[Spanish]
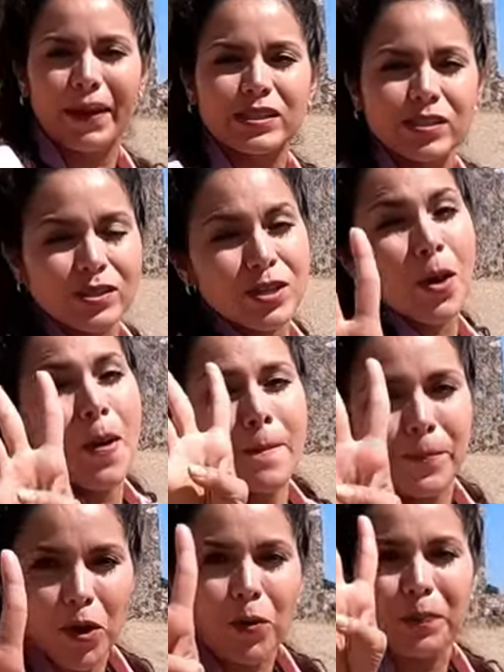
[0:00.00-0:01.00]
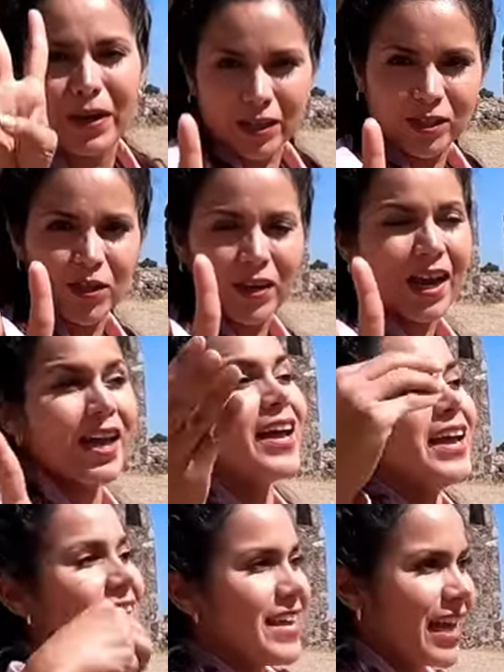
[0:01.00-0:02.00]
pesos por persona
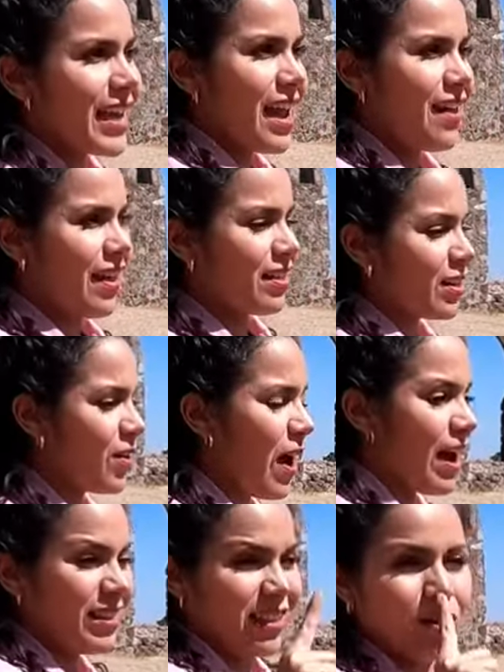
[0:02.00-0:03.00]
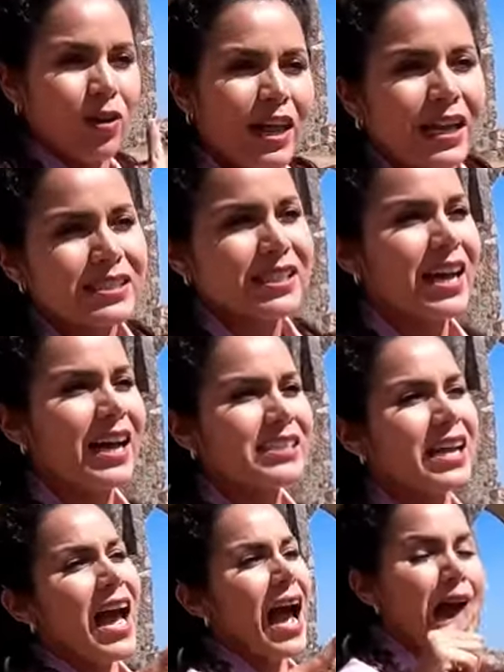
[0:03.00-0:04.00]
y aquí adentro hay
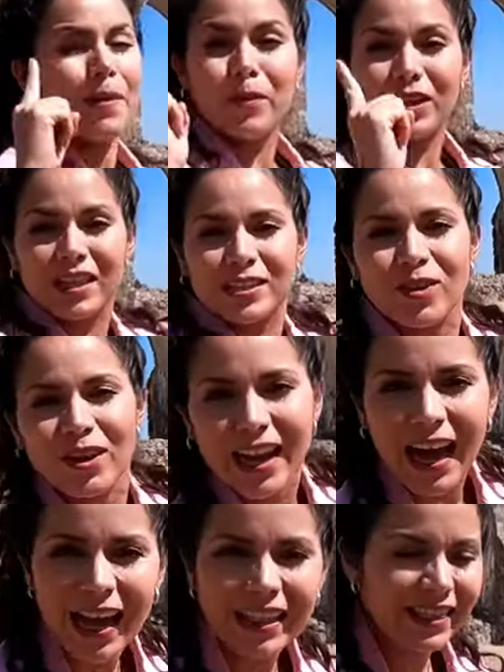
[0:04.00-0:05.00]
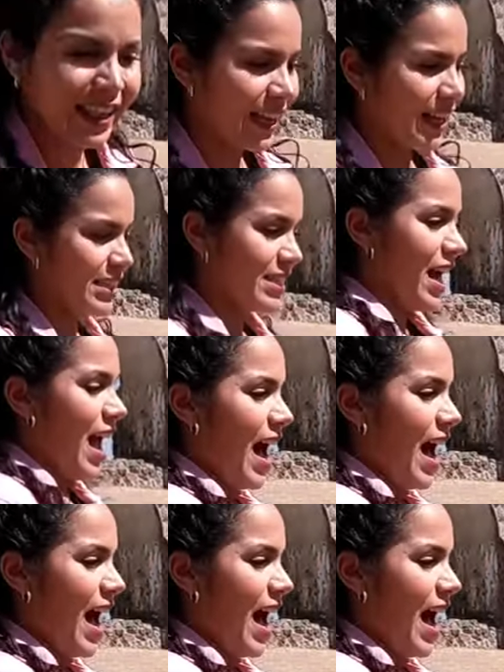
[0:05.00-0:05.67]
tirolesas, hay puentes colgantes,